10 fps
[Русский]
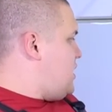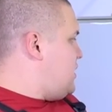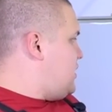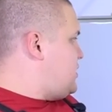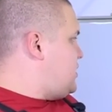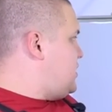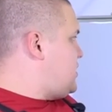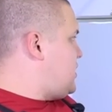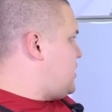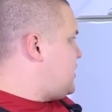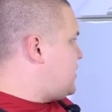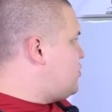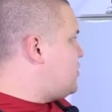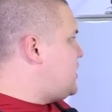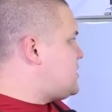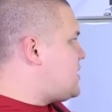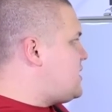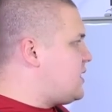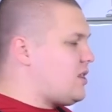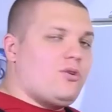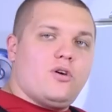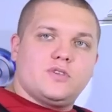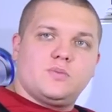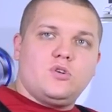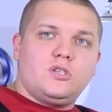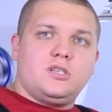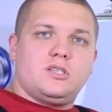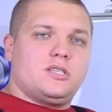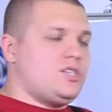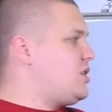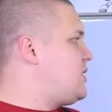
Значит, ну, если нет такой возможности, значит,